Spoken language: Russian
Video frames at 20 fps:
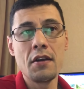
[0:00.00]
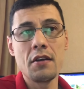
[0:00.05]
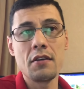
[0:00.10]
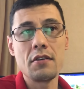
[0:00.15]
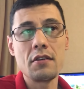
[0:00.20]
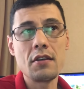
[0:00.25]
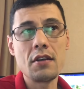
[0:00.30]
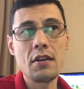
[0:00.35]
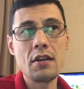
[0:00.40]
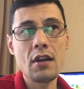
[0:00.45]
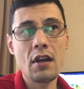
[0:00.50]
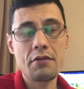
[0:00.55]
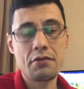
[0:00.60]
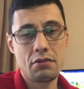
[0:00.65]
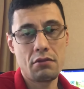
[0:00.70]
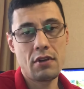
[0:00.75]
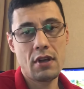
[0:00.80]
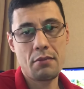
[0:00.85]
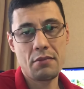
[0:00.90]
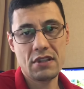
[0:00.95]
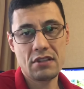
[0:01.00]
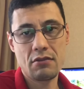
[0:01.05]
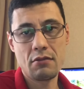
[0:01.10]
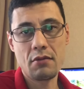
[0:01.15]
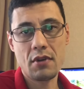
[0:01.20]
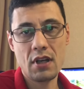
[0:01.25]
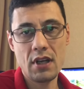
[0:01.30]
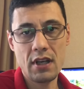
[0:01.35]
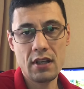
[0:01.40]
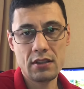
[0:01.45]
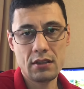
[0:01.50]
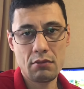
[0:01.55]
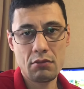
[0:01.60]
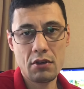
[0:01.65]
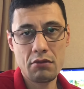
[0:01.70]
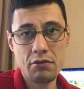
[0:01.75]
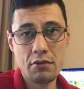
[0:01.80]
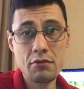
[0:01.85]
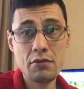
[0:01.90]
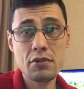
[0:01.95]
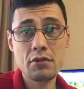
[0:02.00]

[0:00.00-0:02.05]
И я все время своим клиентам говорю,